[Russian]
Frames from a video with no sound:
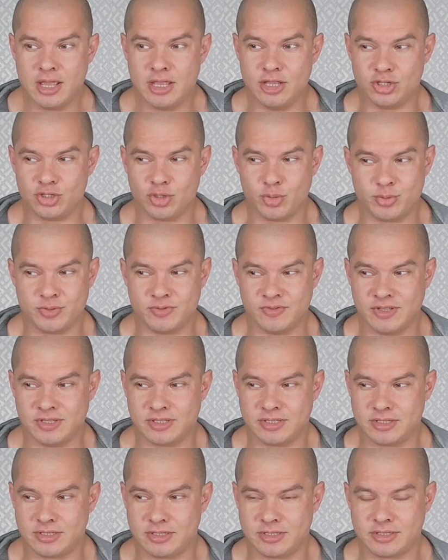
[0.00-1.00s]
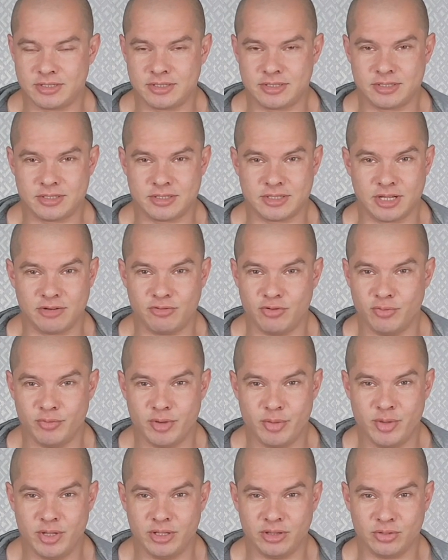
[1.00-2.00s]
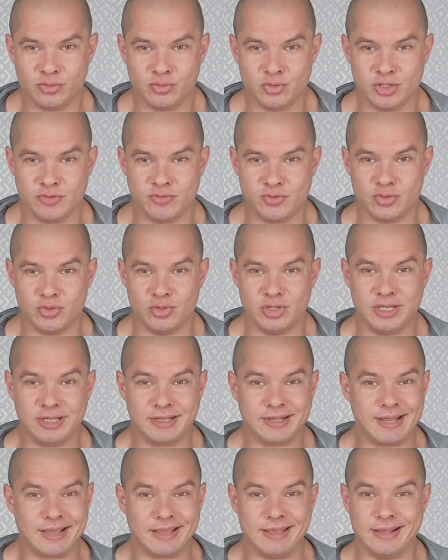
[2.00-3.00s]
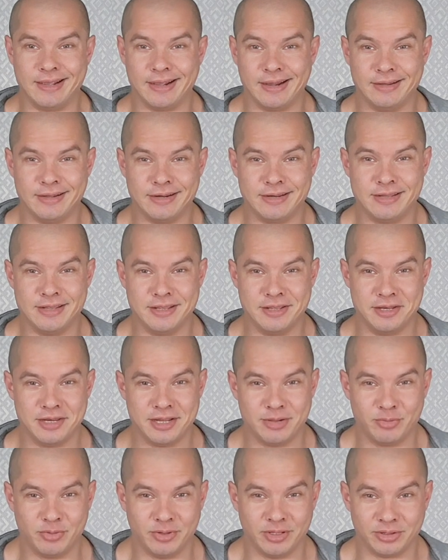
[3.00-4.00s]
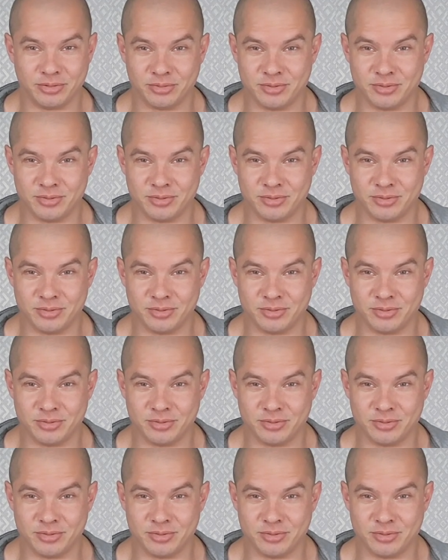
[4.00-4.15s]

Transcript: И, собственно, с того момента уже все, никаких аллергий не было.